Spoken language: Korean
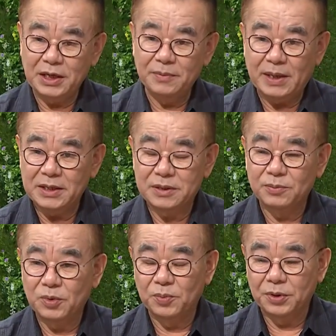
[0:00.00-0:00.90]
이
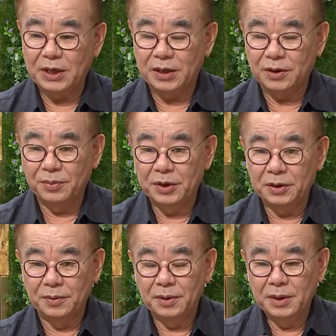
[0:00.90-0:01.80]
말씀은 뭐냐
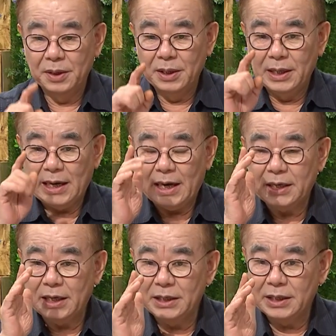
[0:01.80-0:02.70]
그러면은
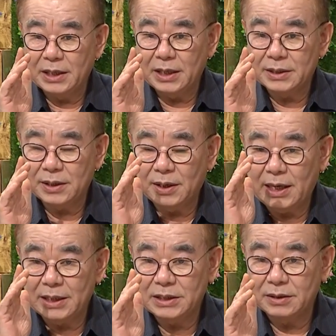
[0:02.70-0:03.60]
하나님께서
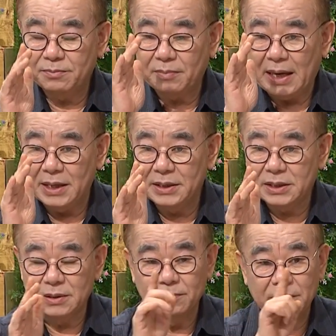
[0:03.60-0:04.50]
하신
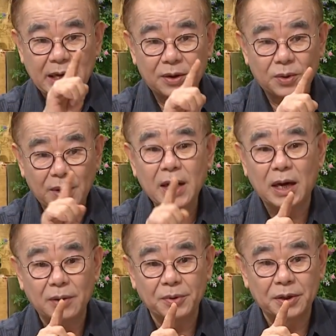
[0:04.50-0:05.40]
말씀대로
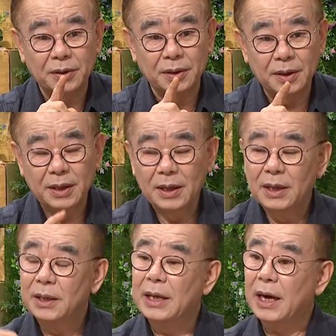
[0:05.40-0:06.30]
행하면은 네.
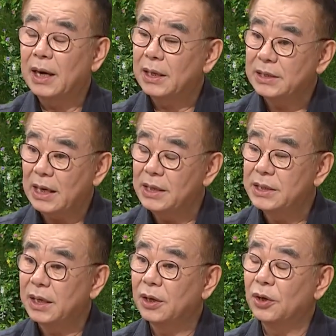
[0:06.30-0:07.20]
내가
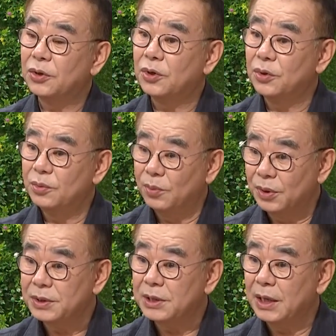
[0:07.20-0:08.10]
잘생겼든
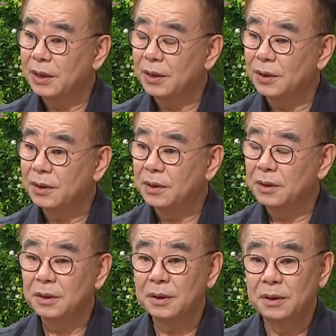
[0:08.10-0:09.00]

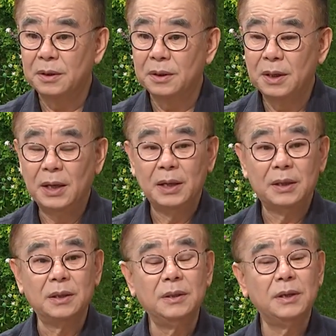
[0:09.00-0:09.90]
못생겼든 어?
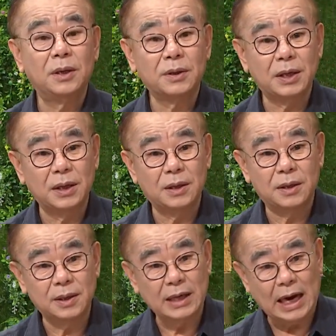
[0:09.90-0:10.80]
능력이
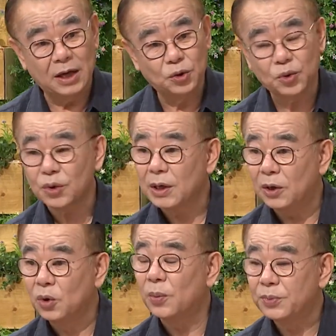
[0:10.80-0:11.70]
있든
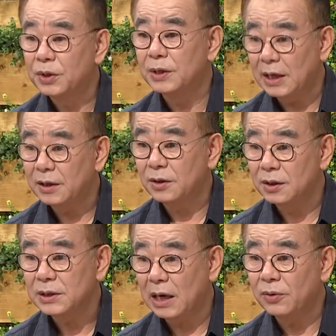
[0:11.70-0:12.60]
IQ가 높든
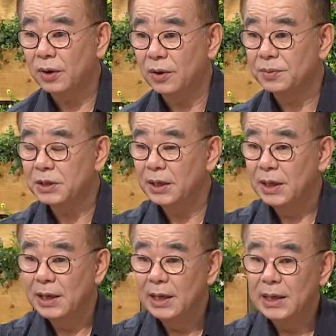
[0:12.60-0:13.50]
낮든 상관없이
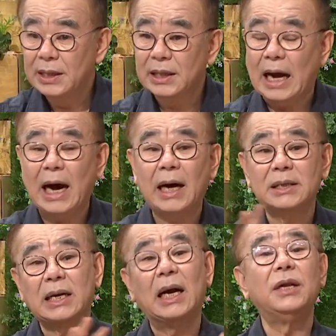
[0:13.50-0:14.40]

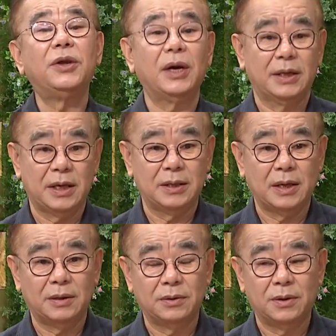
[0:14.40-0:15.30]
다 잘 돼야 된다는